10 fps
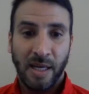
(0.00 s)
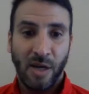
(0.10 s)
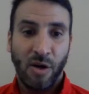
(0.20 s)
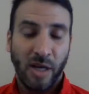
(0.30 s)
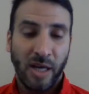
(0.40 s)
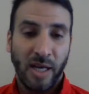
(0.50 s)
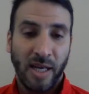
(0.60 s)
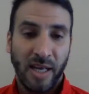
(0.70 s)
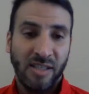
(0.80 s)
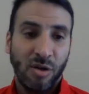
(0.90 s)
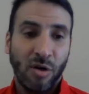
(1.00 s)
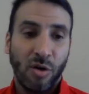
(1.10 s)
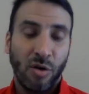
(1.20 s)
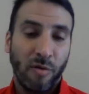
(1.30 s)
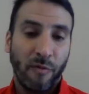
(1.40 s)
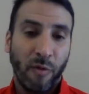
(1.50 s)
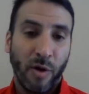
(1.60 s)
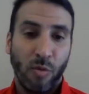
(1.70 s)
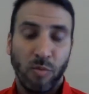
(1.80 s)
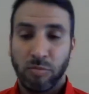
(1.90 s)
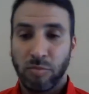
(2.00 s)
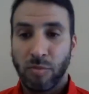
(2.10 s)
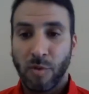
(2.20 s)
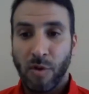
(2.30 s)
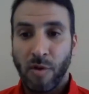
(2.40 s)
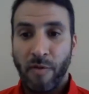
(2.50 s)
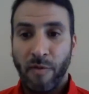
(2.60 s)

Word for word: creo que, eso fue un,